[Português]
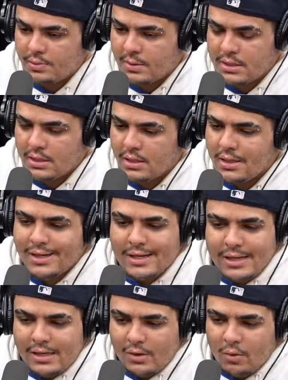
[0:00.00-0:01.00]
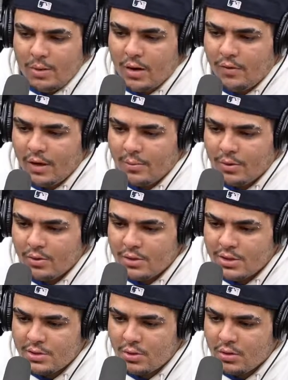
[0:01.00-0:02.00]
Tipo assim, o Brau fala muito
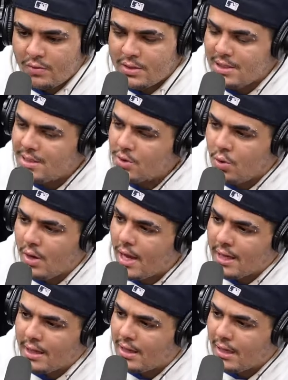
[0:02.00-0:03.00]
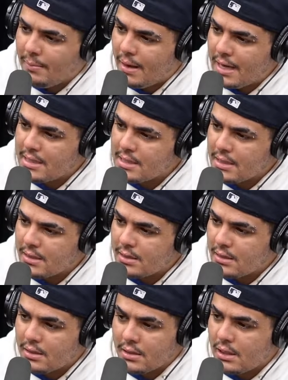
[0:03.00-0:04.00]
disso. Quando você desconecta da base,
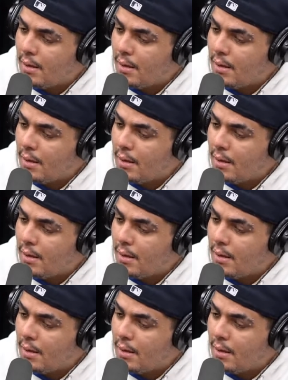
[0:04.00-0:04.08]
já era.